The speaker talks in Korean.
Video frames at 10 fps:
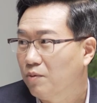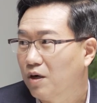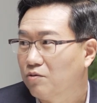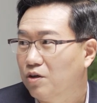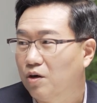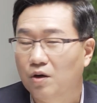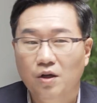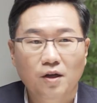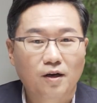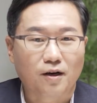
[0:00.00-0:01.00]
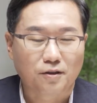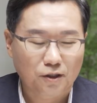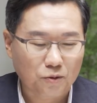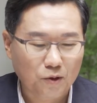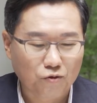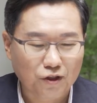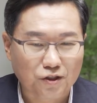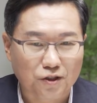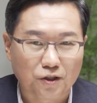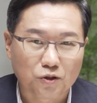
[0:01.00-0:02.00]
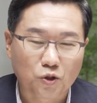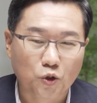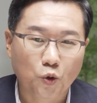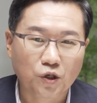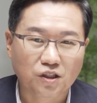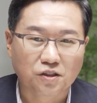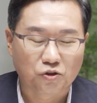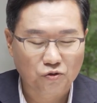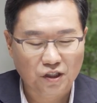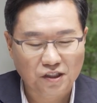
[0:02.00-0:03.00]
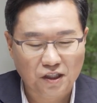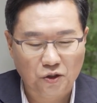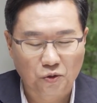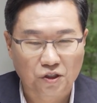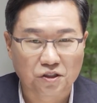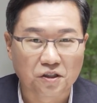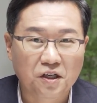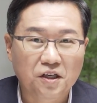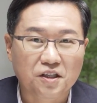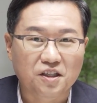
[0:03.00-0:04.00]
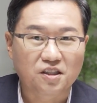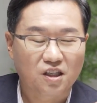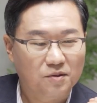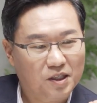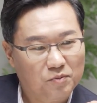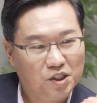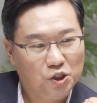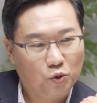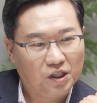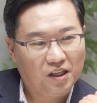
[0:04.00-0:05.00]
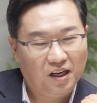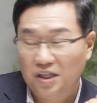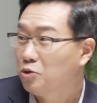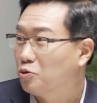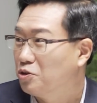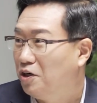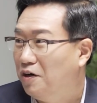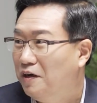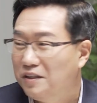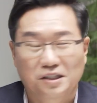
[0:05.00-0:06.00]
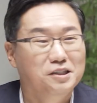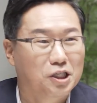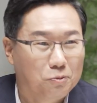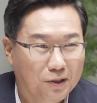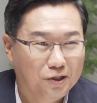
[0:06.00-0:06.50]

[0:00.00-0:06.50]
되게 많고요. 그때 정말 웃겼어요. 교리는 중세시대 교리는 이자를 받으면 지옥 간다 이래놓고서 진짜로